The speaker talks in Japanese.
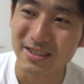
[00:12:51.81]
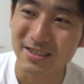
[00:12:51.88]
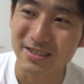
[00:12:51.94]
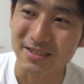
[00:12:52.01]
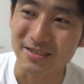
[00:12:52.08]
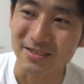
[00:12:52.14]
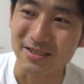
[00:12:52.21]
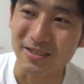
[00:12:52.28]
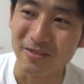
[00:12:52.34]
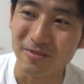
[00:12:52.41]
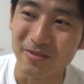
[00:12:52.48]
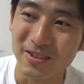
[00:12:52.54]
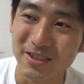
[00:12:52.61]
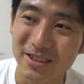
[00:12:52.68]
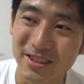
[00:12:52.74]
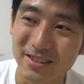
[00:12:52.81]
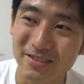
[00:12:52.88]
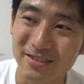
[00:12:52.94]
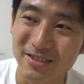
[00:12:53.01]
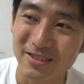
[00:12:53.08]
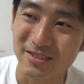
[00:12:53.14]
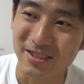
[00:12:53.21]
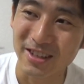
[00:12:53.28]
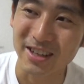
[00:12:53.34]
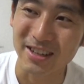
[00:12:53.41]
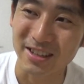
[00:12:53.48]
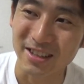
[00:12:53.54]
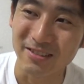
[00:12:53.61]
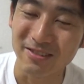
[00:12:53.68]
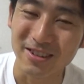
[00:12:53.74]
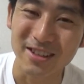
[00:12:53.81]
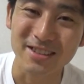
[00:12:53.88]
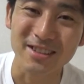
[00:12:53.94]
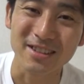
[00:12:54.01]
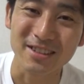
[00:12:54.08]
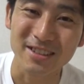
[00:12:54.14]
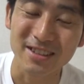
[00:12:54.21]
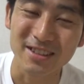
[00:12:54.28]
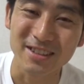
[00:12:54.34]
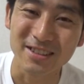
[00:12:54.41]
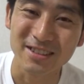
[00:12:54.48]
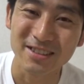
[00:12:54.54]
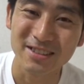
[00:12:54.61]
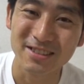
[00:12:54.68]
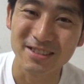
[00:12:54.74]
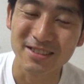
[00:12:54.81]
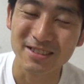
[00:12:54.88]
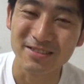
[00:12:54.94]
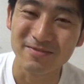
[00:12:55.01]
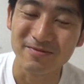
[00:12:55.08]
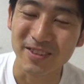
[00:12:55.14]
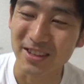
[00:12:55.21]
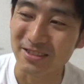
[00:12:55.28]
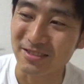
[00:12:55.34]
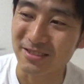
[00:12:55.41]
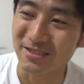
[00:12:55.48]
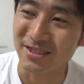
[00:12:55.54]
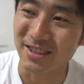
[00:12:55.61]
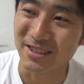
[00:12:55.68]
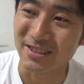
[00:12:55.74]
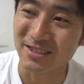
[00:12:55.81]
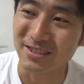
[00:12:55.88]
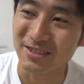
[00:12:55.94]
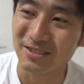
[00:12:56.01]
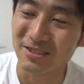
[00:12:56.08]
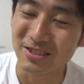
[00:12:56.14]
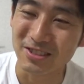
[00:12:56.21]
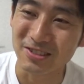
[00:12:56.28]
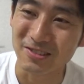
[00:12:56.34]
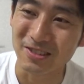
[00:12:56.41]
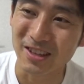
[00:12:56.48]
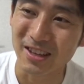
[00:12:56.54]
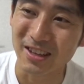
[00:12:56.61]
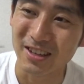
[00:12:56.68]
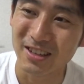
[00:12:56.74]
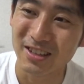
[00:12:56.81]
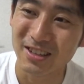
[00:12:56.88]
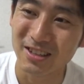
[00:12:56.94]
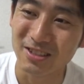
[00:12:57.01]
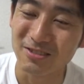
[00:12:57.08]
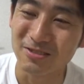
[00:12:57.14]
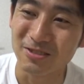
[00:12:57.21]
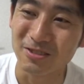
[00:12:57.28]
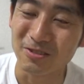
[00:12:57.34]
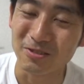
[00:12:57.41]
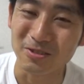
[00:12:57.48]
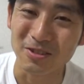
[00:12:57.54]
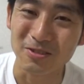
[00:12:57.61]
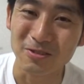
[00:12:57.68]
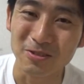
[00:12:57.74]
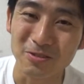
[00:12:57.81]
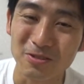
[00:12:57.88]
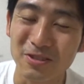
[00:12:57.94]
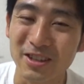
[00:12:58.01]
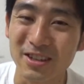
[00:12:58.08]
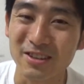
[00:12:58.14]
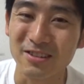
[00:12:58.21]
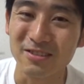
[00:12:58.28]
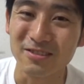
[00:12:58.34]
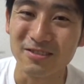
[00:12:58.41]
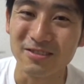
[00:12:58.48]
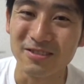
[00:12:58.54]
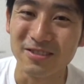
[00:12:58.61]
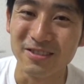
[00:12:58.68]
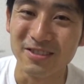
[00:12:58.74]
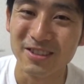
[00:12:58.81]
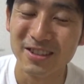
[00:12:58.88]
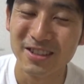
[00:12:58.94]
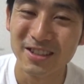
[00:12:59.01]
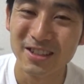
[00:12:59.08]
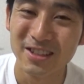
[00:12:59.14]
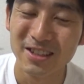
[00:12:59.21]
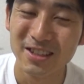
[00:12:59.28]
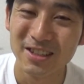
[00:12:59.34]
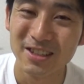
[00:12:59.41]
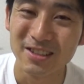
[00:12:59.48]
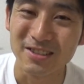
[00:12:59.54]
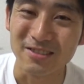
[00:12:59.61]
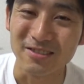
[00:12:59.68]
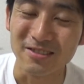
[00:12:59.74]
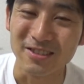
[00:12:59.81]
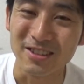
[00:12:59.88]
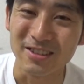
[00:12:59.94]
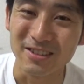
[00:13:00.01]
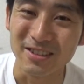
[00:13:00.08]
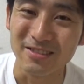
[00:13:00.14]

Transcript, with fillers: そうですね思い出の中でお母さんがまあそのね強い人でいるっていうことはどういうことかっていうのをそのね